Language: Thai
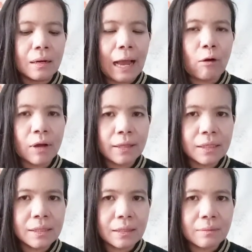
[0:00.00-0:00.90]
เราก็
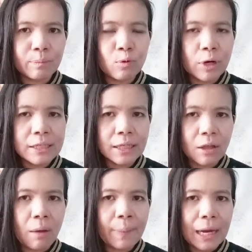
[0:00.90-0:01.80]
จะปูก็จะ
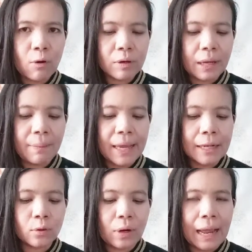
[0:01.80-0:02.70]
ต้องไปลงทะเบียน
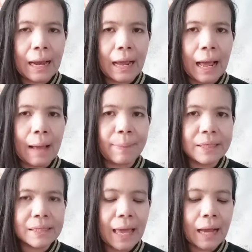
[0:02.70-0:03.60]
ตัวนี้นะคะ ไป
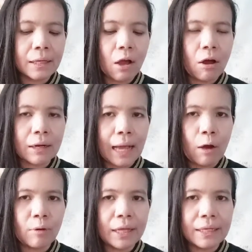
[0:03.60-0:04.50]
แจ้งยอด
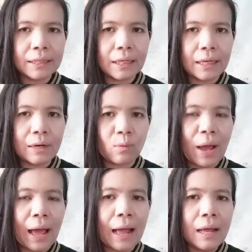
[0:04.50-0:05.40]
เขาในอินเทอร์เน็ตว่า